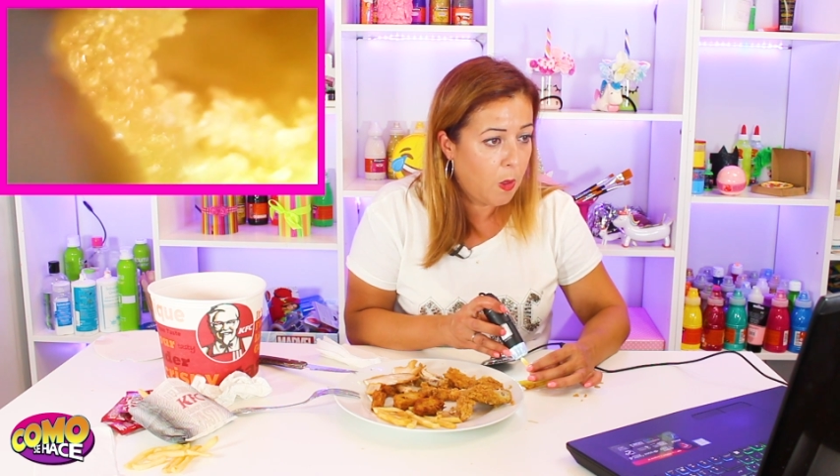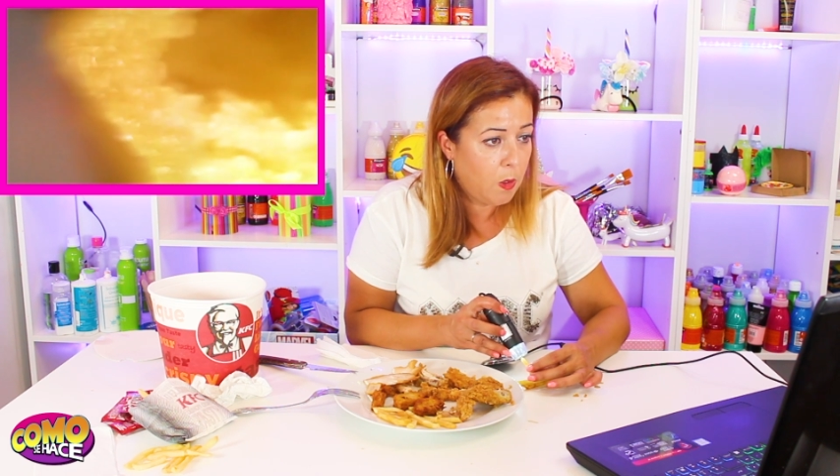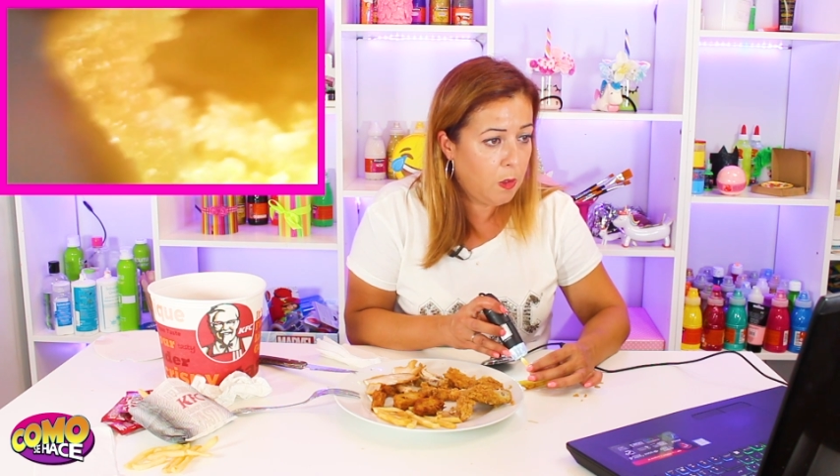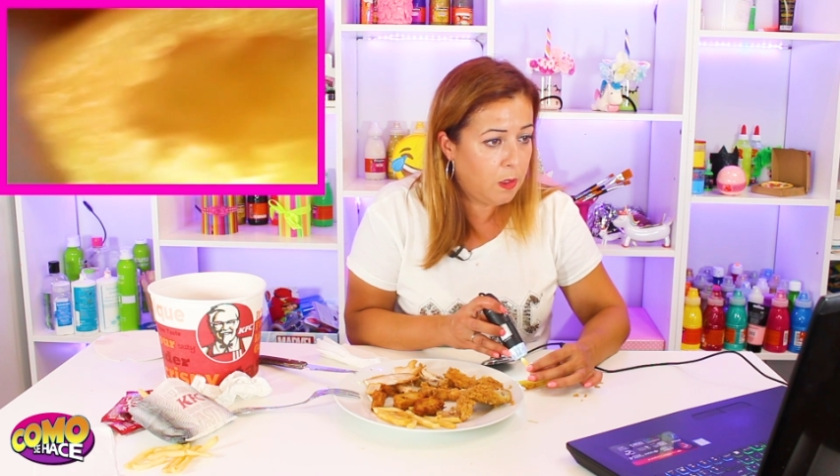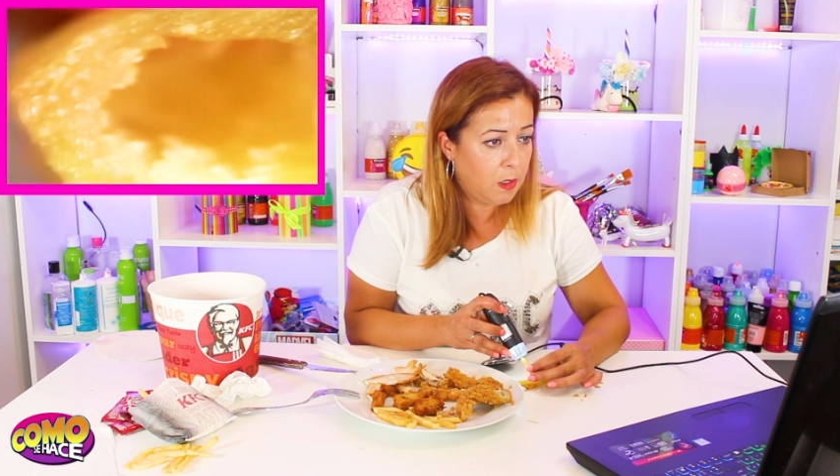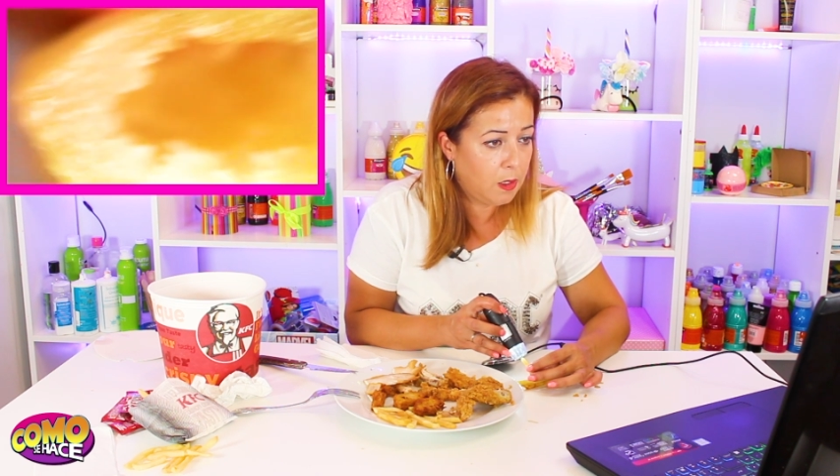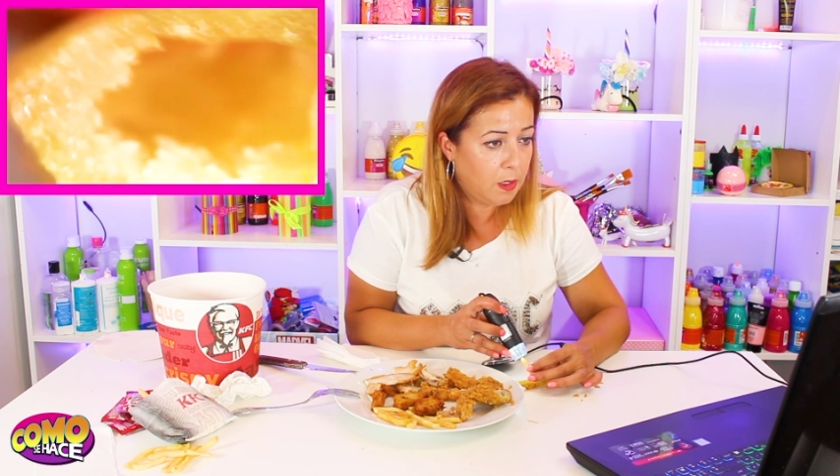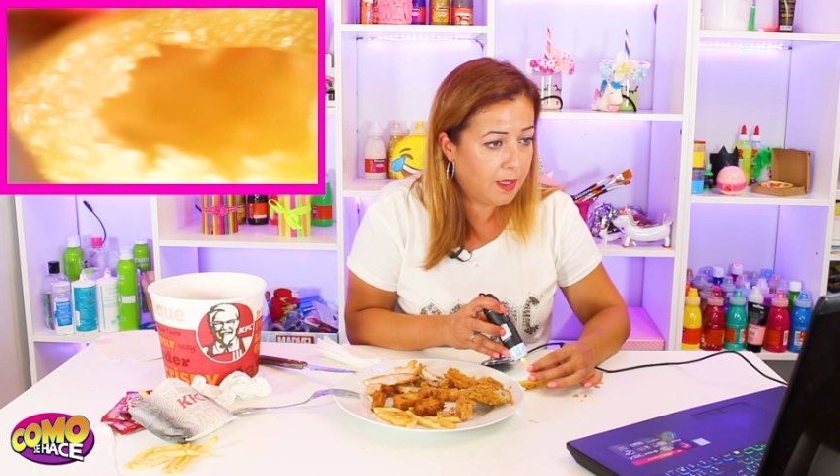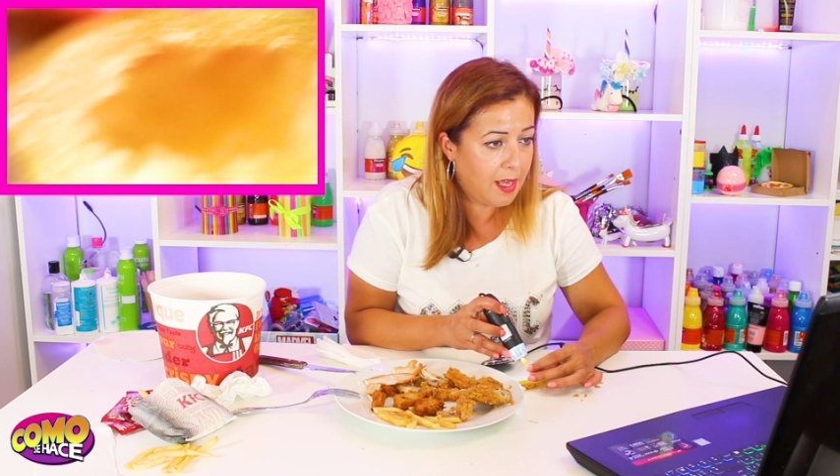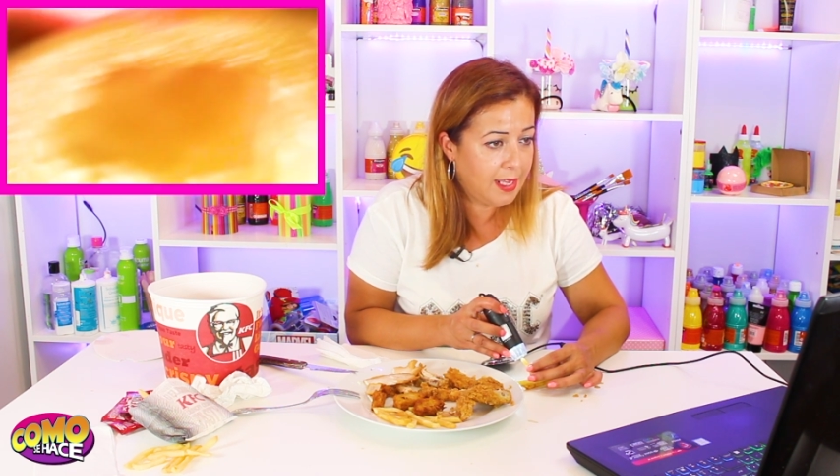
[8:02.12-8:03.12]

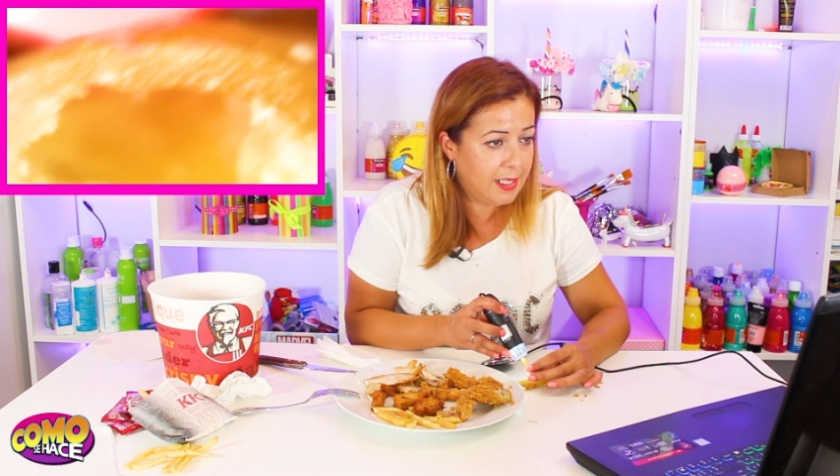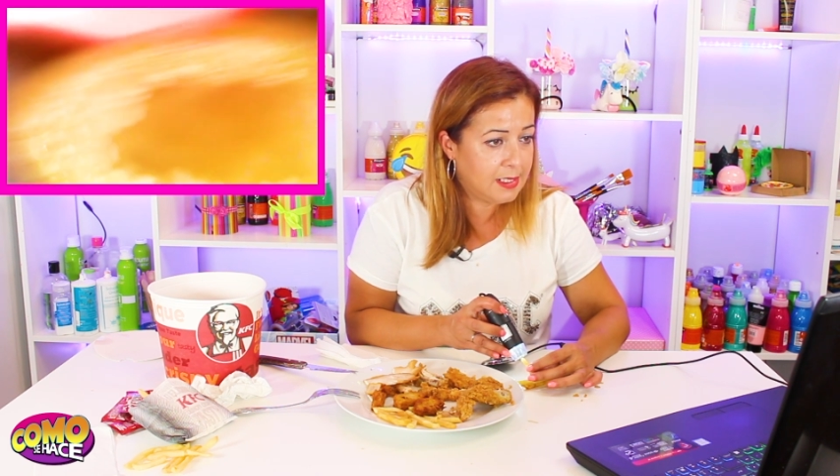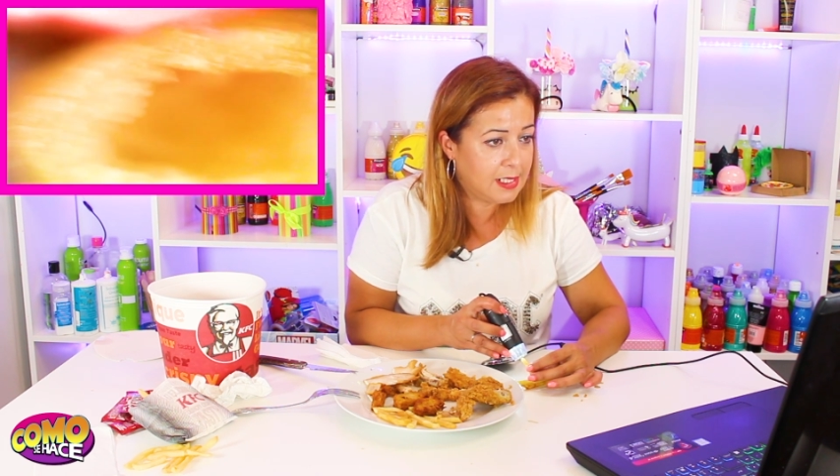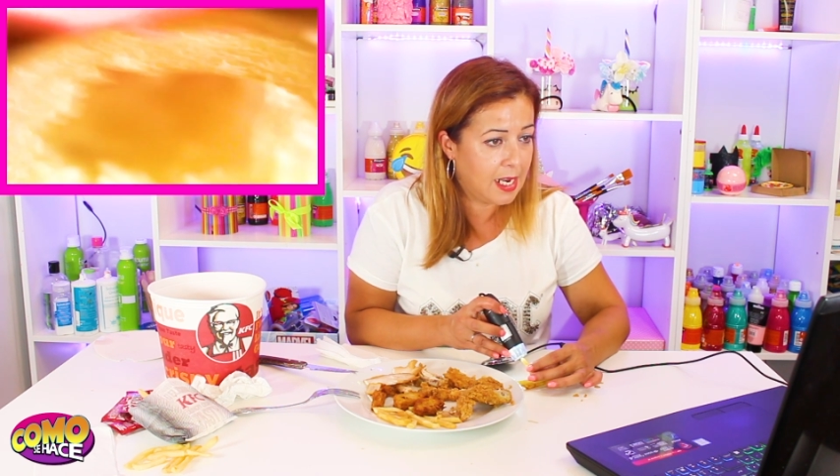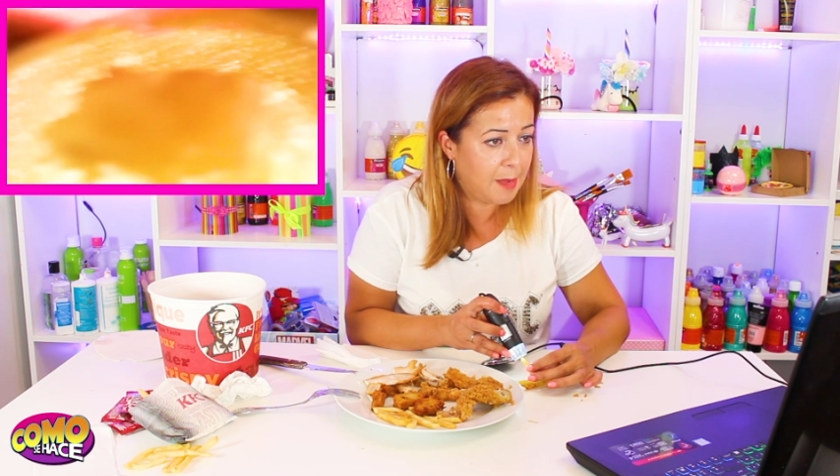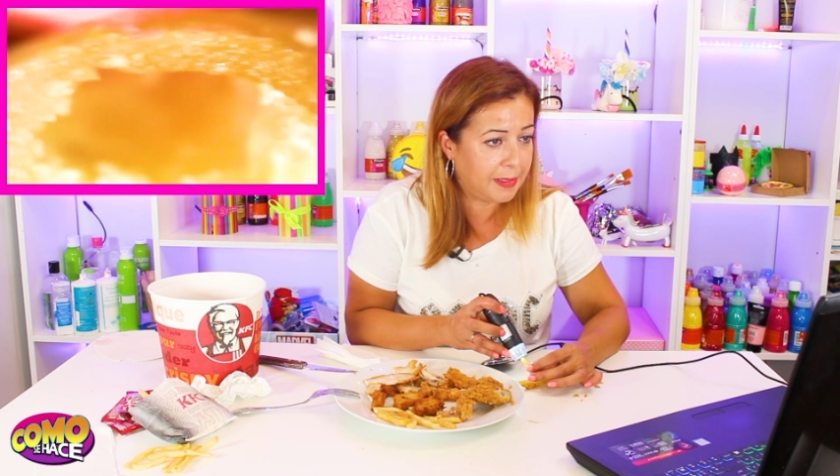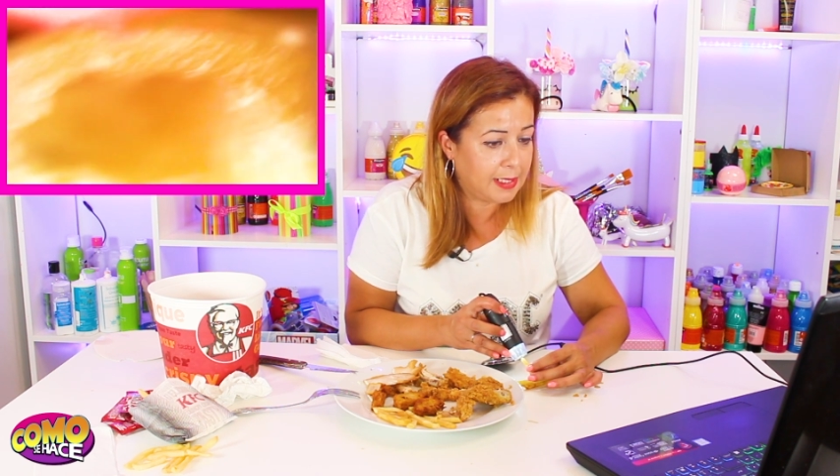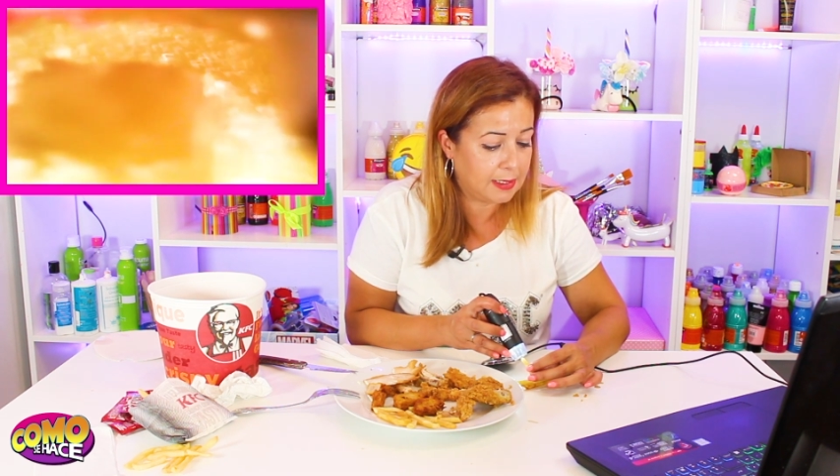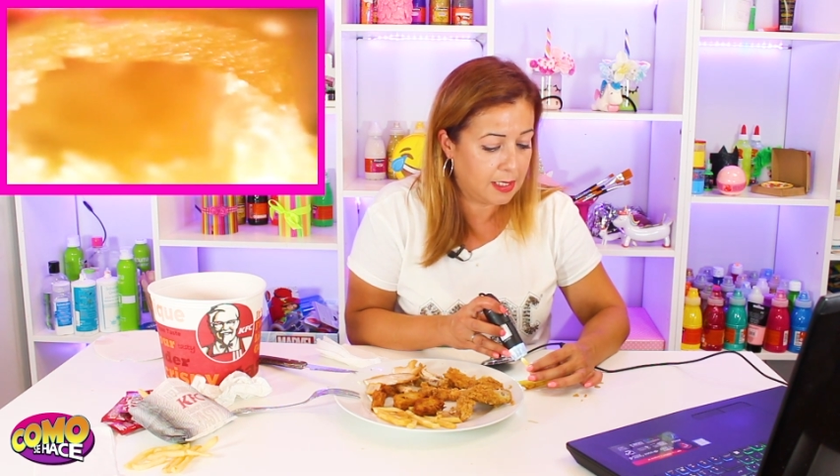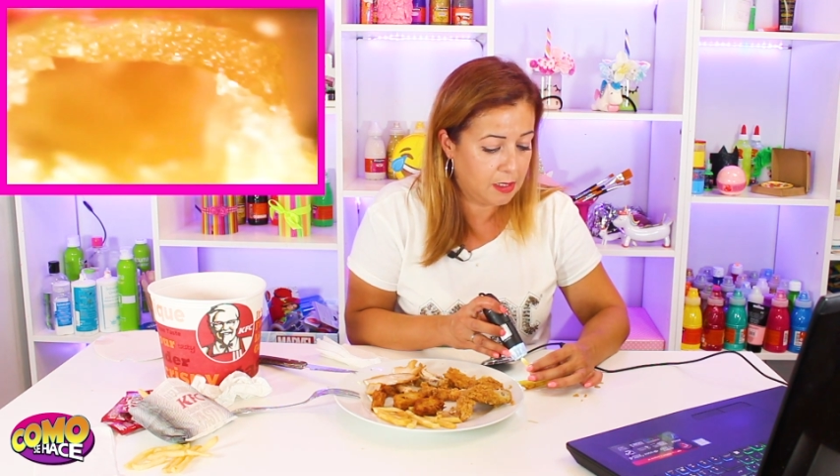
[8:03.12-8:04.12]
ay. Ahí está la
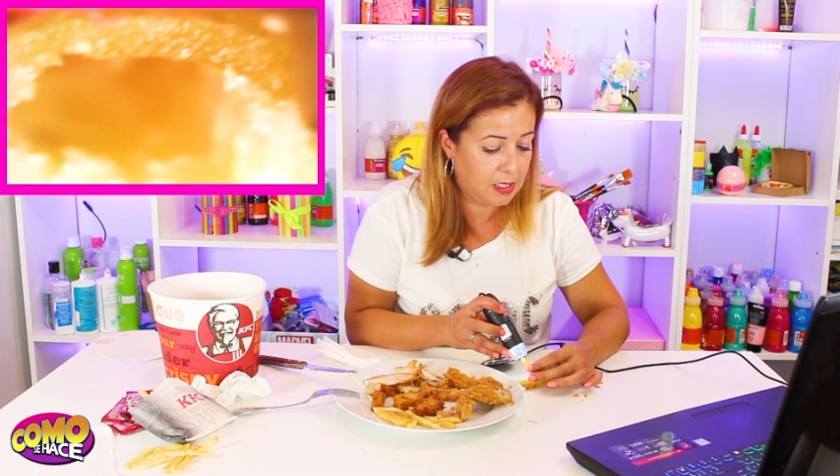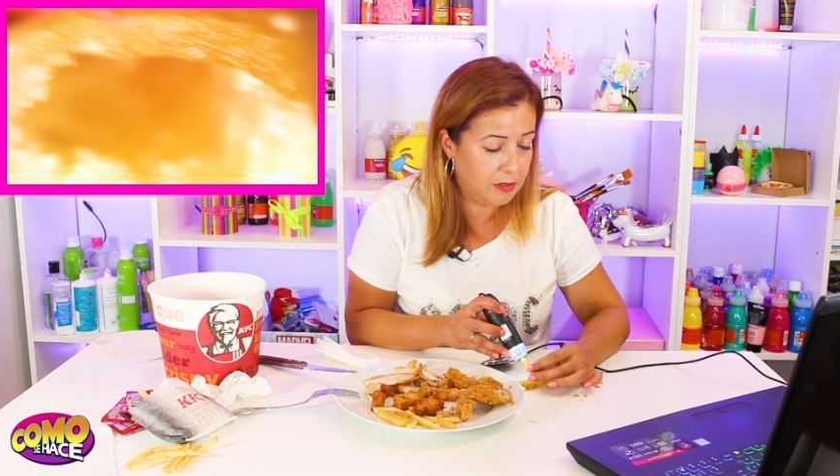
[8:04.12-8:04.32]
patata,